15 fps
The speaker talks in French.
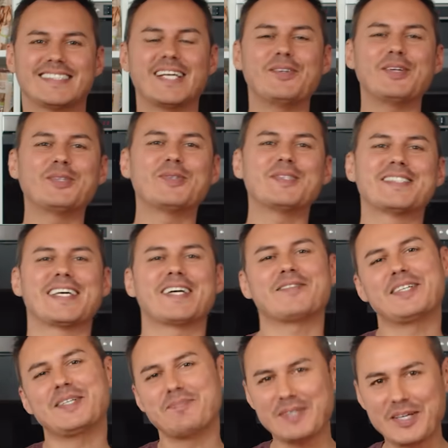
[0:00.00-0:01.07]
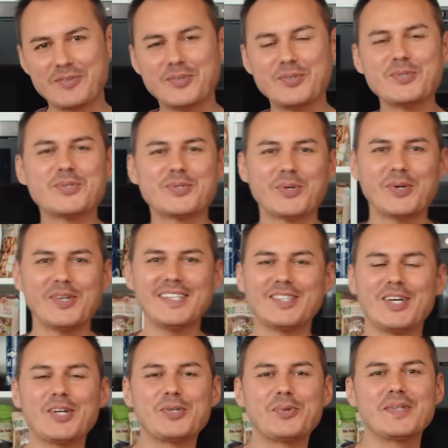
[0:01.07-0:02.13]
Salut à tous, c'est Hervé, bienvenue sur
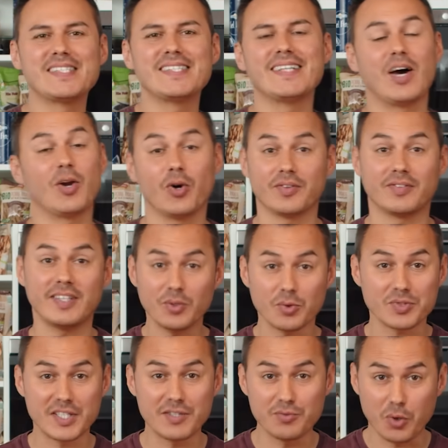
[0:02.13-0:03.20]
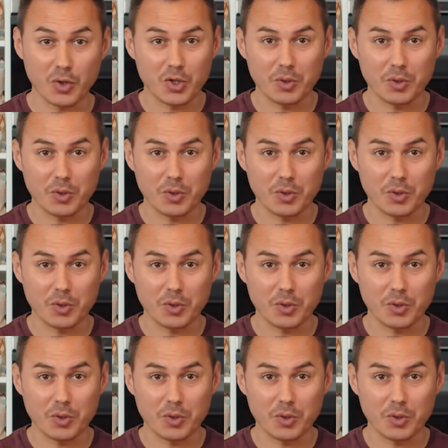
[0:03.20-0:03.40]
Lidl Cuisine. Alors dénoncez-vous en